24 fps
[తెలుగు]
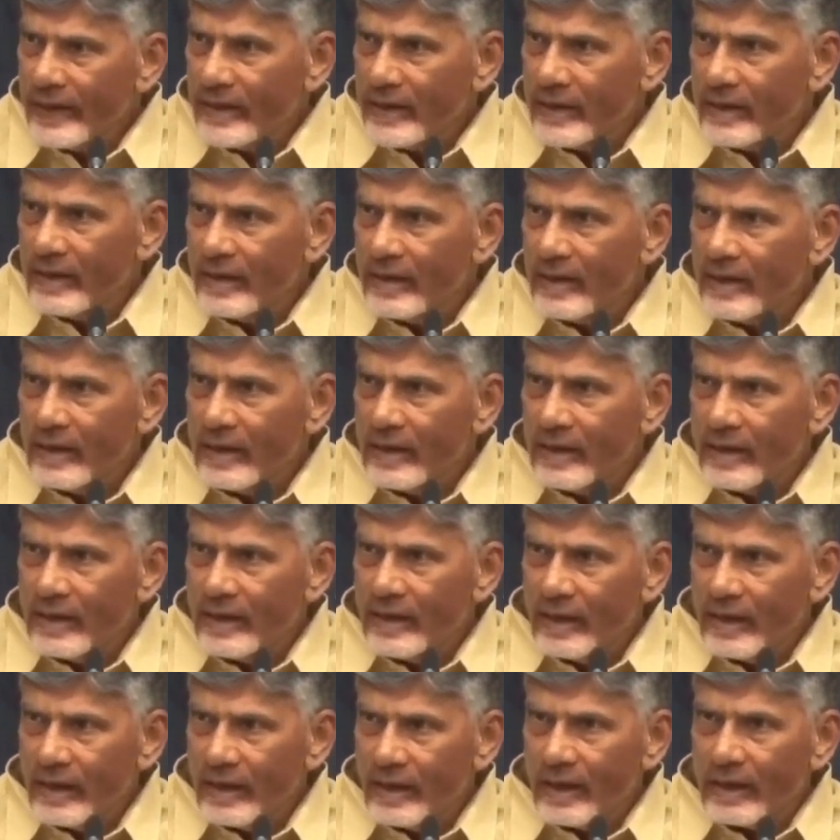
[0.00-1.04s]
వై
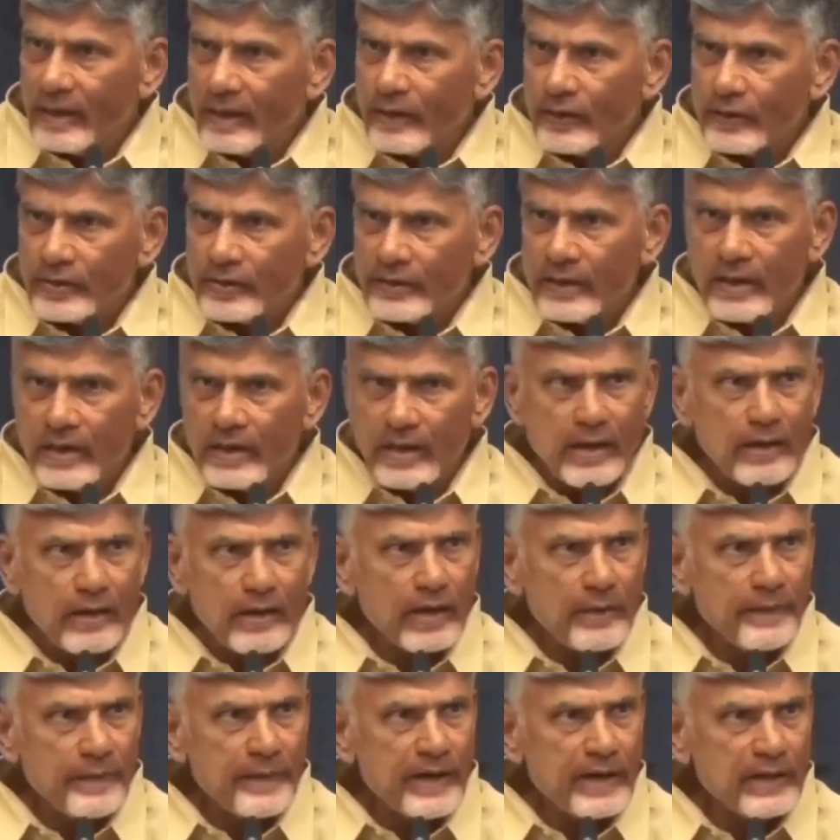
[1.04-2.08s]
ఆరో స్కిల్
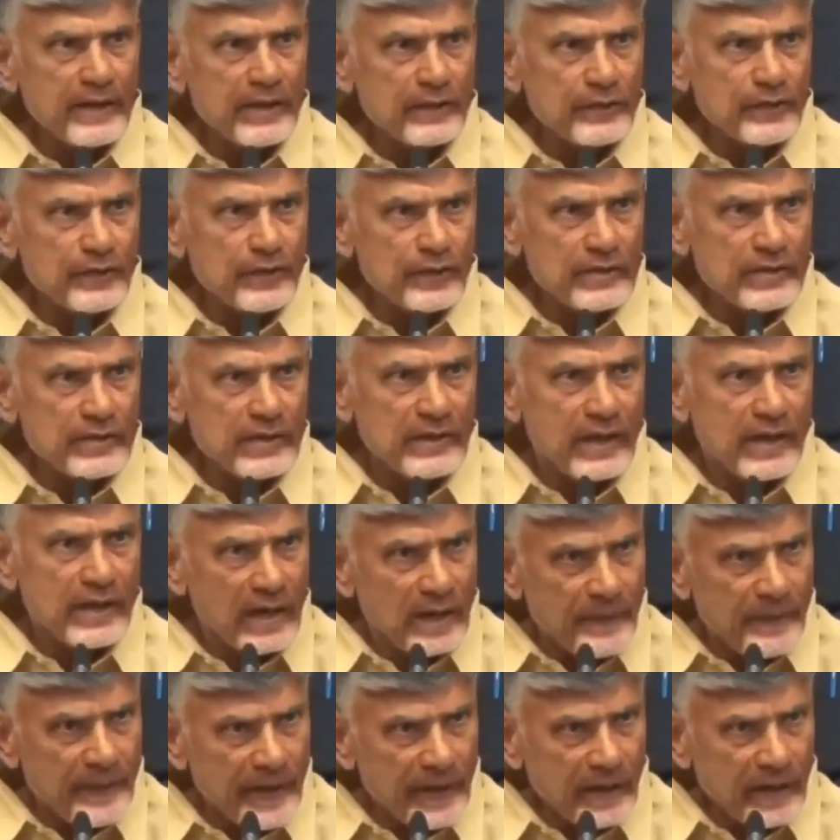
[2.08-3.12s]
డెవలప్మెంట్ తీసుకొస్తే
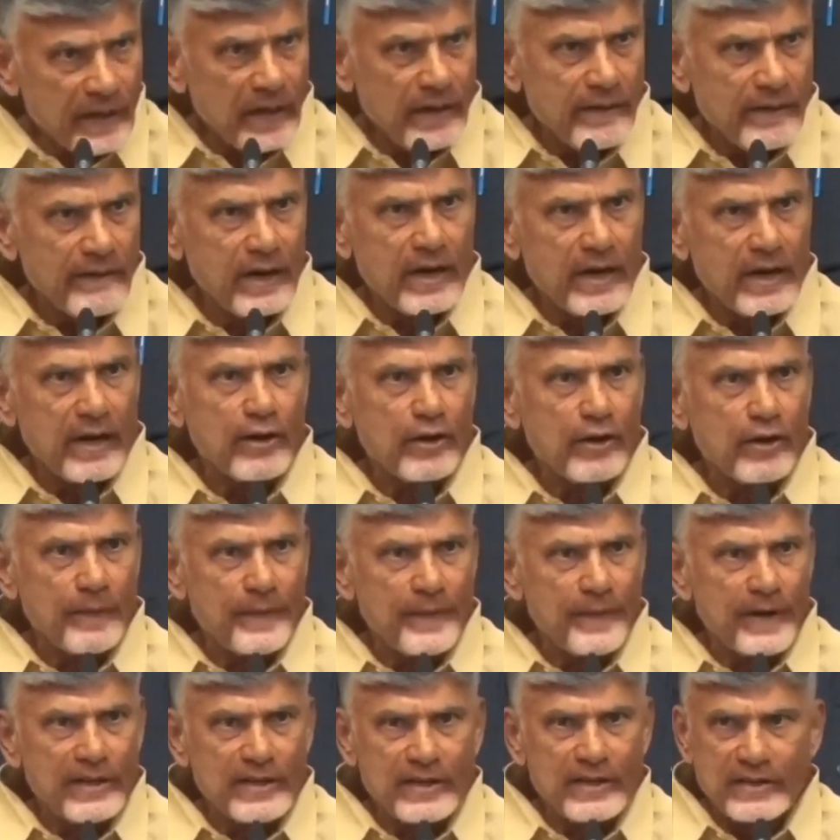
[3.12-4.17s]
దానిపైన కావాలని
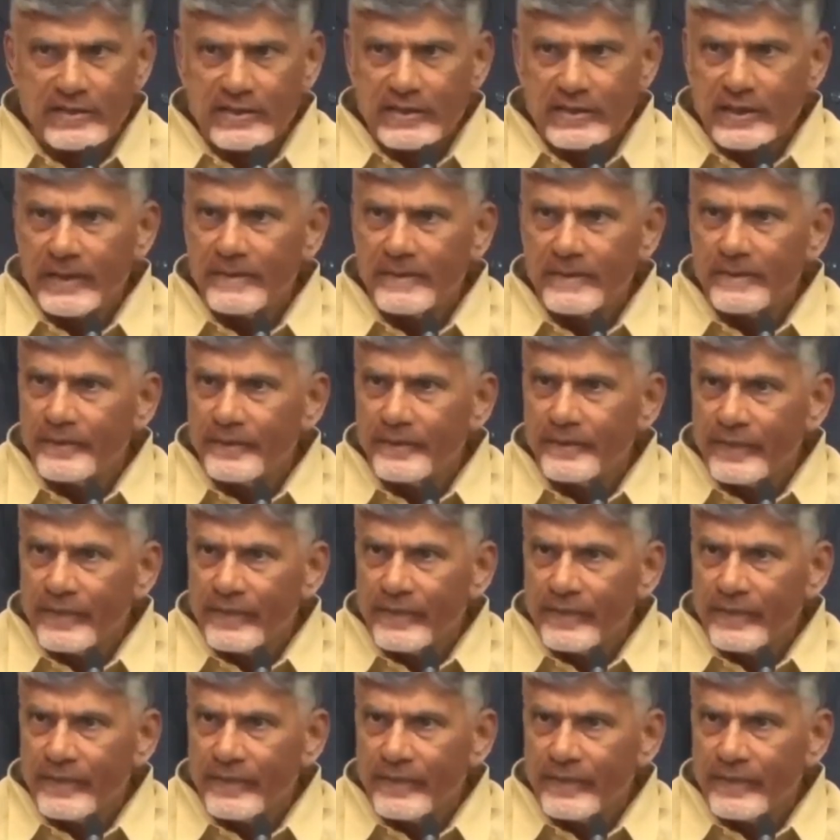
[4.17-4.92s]
ఆరోపణలు చేసి